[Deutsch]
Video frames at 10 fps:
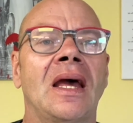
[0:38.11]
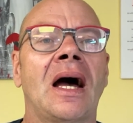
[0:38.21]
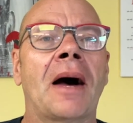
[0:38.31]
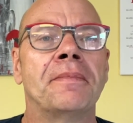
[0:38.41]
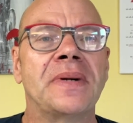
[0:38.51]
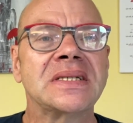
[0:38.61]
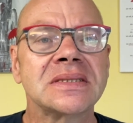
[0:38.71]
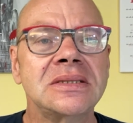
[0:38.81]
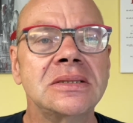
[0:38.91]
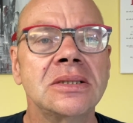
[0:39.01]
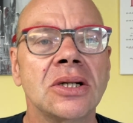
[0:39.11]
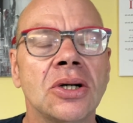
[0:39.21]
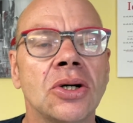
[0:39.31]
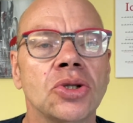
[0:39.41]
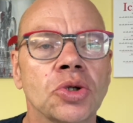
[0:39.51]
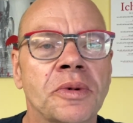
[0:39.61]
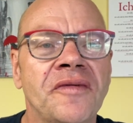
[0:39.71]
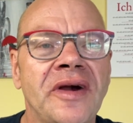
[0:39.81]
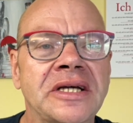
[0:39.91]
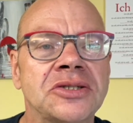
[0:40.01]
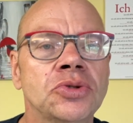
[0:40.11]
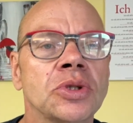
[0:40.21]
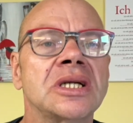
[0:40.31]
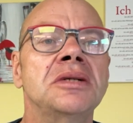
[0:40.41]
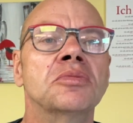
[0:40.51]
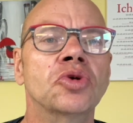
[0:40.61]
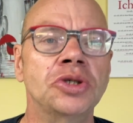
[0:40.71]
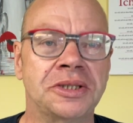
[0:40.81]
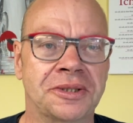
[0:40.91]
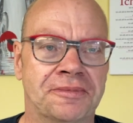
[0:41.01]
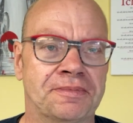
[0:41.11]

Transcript: Am besten, du bewegst nur den Mund.